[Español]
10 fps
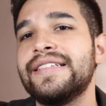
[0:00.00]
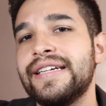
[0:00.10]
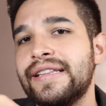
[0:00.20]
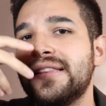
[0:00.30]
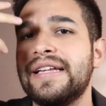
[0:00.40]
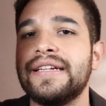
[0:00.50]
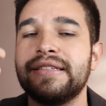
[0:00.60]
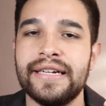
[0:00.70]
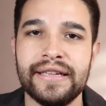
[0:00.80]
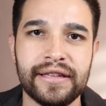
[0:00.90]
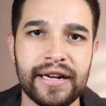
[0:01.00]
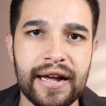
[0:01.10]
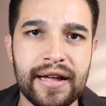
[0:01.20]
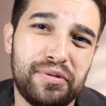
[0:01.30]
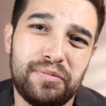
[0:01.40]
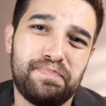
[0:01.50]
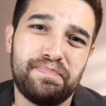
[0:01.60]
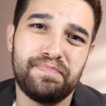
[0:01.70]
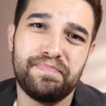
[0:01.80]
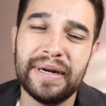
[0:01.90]
etcétera, etcétera. Pues
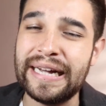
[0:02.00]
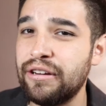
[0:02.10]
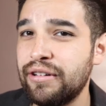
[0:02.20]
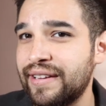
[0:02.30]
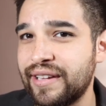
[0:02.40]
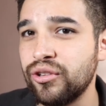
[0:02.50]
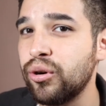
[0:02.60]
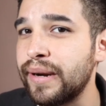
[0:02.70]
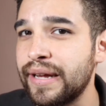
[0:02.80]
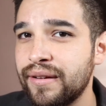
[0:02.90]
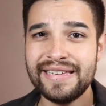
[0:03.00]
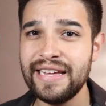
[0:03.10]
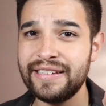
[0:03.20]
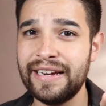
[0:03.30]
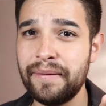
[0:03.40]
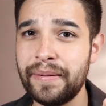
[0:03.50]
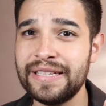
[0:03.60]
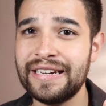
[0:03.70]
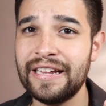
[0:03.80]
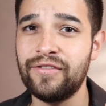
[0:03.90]
para que no gasten doble. Y es que la
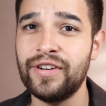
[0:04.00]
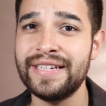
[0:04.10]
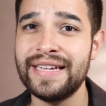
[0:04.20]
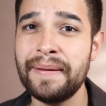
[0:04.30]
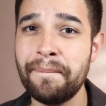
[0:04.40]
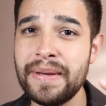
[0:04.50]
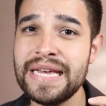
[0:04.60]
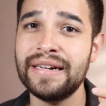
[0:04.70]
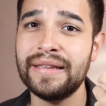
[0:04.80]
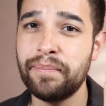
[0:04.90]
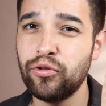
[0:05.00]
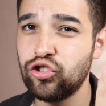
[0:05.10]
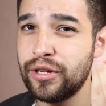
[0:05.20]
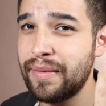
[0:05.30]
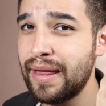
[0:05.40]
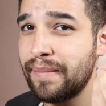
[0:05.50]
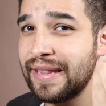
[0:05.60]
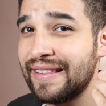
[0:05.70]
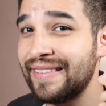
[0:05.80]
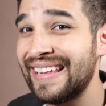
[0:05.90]
empresa Netflix invierte
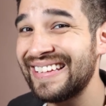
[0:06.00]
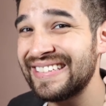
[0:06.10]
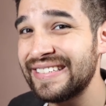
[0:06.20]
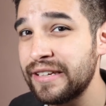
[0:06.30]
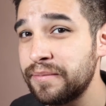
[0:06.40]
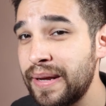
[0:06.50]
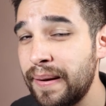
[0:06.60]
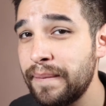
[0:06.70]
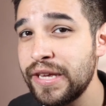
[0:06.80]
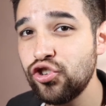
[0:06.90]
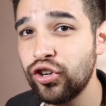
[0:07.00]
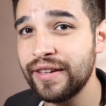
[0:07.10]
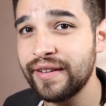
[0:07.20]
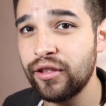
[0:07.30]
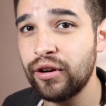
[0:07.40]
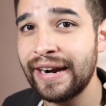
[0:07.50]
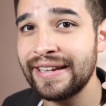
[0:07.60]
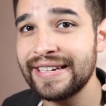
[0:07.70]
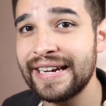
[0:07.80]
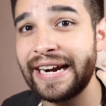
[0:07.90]
aproximadamente 16 mil millones de
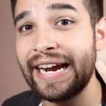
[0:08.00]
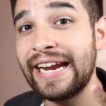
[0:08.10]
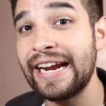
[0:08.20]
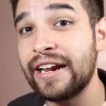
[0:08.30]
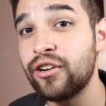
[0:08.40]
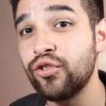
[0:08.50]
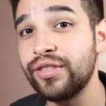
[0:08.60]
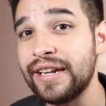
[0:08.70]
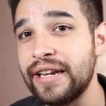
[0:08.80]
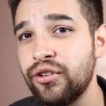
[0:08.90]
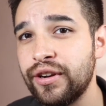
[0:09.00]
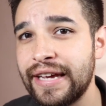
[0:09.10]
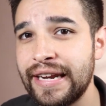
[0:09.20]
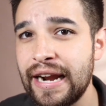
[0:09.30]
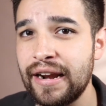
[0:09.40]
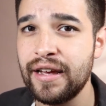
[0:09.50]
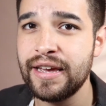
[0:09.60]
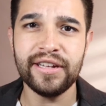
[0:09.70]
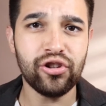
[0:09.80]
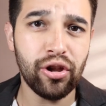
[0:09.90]
dólares en generar contenido original.
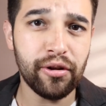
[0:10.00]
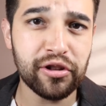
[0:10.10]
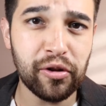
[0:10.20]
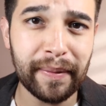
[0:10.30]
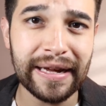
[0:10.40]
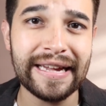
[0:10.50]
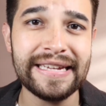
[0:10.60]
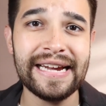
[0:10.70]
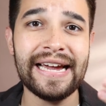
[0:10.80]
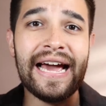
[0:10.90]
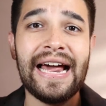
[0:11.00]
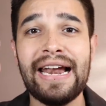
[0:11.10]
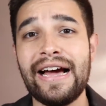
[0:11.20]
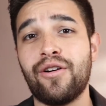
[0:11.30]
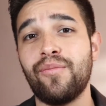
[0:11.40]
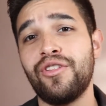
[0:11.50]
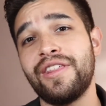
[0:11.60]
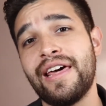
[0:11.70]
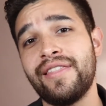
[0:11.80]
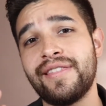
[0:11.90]
Y todo esto para que llegue a la
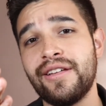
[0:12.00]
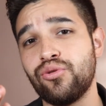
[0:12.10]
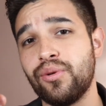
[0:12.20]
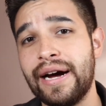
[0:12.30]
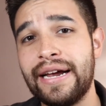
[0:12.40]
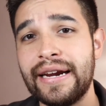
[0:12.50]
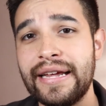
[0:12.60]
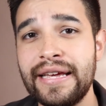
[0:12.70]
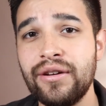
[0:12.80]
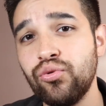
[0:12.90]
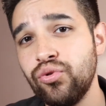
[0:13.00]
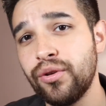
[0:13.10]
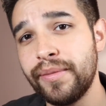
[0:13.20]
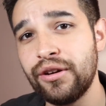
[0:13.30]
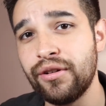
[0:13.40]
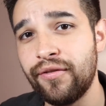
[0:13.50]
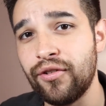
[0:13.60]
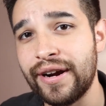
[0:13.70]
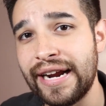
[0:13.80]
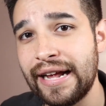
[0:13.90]
comodidad de tu hogar y un domingo de
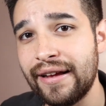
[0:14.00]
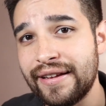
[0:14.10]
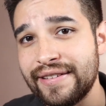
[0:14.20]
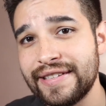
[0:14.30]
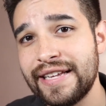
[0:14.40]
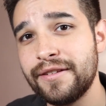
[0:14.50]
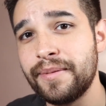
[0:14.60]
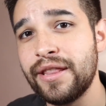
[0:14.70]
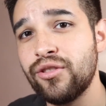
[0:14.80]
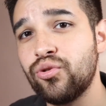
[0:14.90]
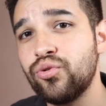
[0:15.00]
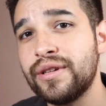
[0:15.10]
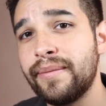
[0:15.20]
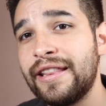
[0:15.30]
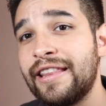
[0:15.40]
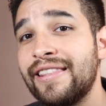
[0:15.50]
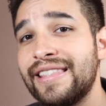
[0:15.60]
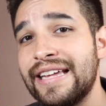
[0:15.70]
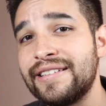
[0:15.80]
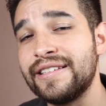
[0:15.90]
flojera estés viendo justamente
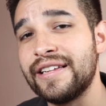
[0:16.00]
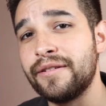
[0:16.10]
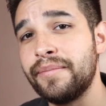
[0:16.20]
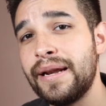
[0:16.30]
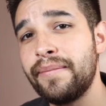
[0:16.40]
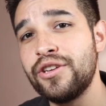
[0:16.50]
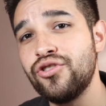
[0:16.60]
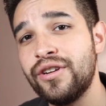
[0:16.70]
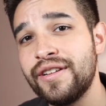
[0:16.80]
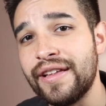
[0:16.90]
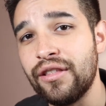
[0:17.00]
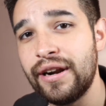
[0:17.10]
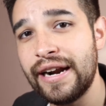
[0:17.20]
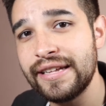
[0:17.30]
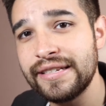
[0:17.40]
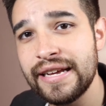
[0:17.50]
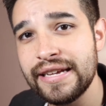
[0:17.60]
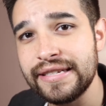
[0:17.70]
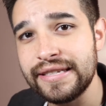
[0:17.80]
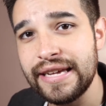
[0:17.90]
16 mil millones de dólares
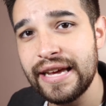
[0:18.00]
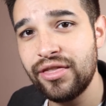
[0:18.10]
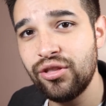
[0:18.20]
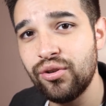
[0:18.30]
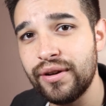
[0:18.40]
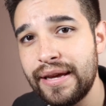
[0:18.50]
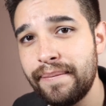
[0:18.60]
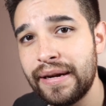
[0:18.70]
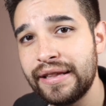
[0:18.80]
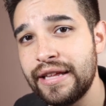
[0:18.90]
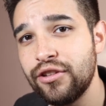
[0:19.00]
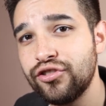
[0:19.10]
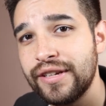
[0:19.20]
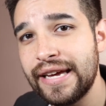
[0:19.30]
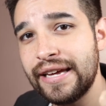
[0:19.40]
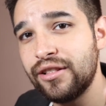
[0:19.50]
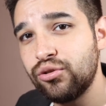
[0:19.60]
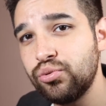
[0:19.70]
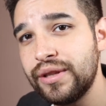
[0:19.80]
siendo invertidos en tu